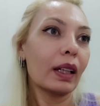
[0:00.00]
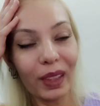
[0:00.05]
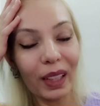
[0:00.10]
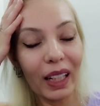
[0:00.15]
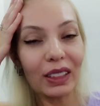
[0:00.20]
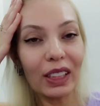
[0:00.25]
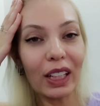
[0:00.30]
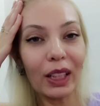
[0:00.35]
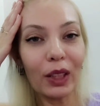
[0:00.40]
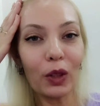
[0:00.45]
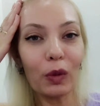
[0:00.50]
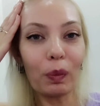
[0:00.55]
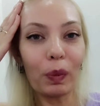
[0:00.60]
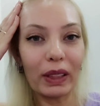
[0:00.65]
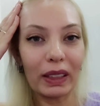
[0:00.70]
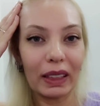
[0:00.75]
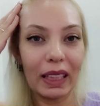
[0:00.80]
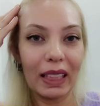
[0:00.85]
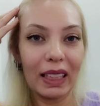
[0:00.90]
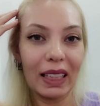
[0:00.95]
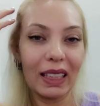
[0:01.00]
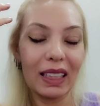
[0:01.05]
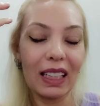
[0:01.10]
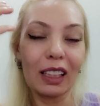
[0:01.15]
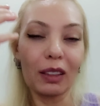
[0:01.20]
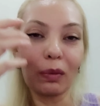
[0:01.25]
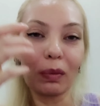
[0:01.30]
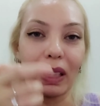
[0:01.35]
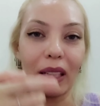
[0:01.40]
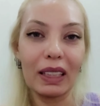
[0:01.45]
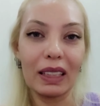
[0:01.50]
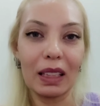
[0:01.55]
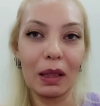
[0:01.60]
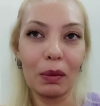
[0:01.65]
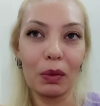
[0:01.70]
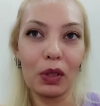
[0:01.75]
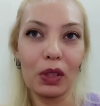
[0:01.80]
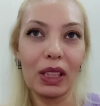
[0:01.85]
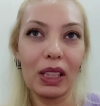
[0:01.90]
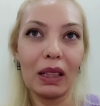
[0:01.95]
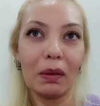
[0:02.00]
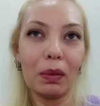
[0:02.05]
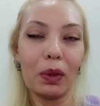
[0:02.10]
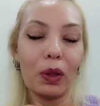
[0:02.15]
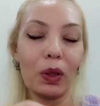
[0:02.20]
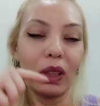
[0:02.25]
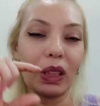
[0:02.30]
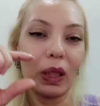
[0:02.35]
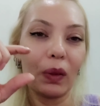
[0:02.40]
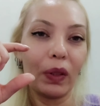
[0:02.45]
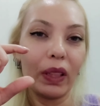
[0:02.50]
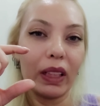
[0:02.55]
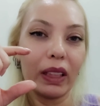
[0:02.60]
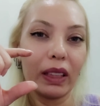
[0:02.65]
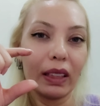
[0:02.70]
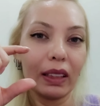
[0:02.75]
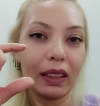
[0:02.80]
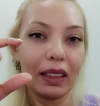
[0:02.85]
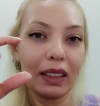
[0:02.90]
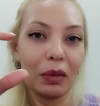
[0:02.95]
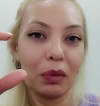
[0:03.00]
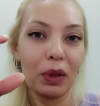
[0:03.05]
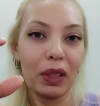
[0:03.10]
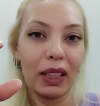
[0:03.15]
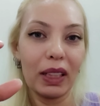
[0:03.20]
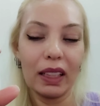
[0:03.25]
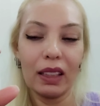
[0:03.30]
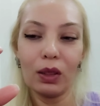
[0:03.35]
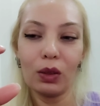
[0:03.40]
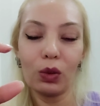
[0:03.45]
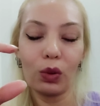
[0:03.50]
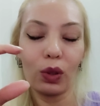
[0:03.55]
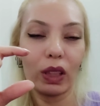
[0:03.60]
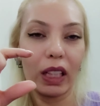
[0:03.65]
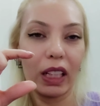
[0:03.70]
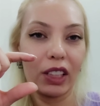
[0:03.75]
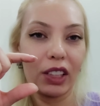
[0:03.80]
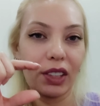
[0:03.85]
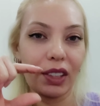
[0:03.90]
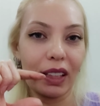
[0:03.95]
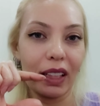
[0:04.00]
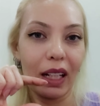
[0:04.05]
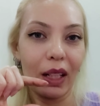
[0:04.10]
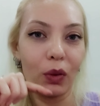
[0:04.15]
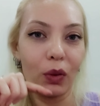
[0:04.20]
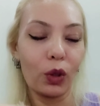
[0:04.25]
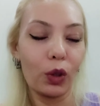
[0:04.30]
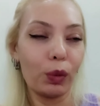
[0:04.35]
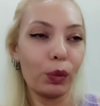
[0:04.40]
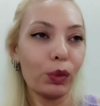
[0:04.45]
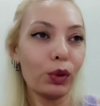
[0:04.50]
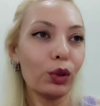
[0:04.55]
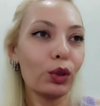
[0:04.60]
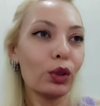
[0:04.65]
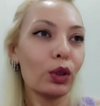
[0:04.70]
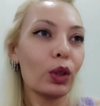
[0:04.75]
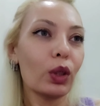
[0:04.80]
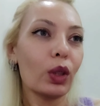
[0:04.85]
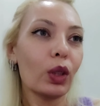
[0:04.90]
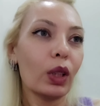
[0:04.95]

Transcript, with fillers: Geçen gün patates kızartmak istemişler. Böyle tabanın dibine şu kadarcık yağ koymuş.